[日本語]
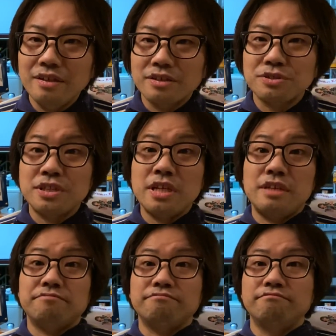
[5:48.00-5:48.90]
そして
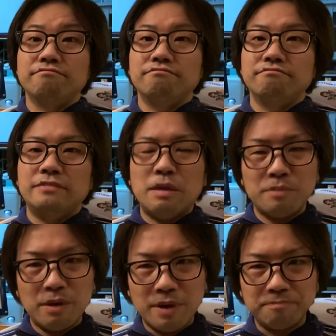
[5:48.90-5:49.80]

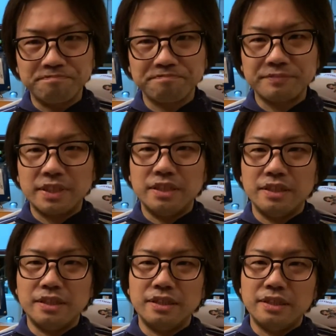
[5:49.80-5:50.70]
ナンバーワン
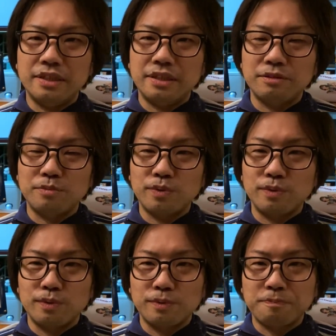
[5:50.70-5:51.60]
えっ、とも
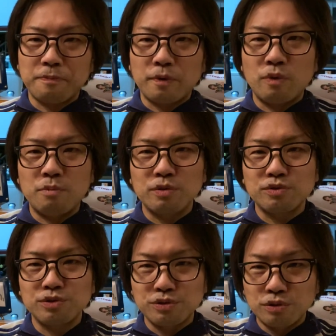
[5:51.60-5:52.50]
うこれ僕
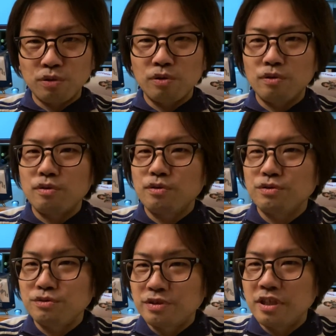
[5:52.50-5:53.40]
ずっと
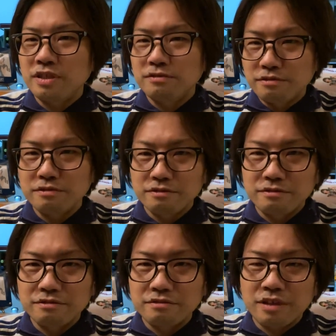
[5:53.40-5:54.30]
言っている
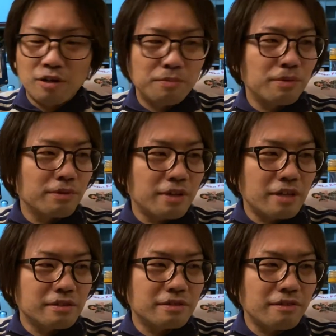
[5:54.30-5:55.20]
ハロプロの
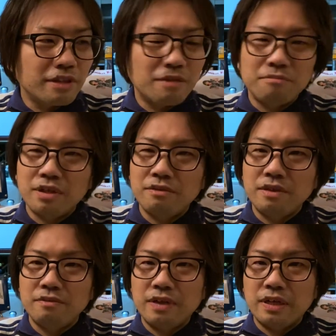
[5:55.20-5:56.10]
ダンスでは
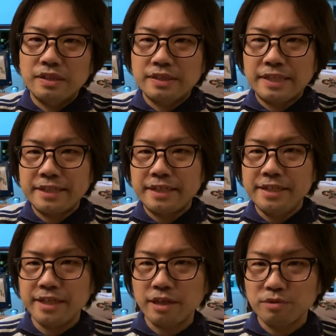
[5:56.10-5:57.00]
ナンバーワンは佐々木
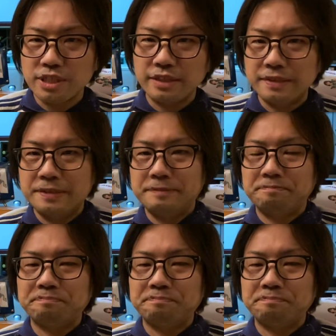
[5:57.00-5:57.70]
里香子ちゃんです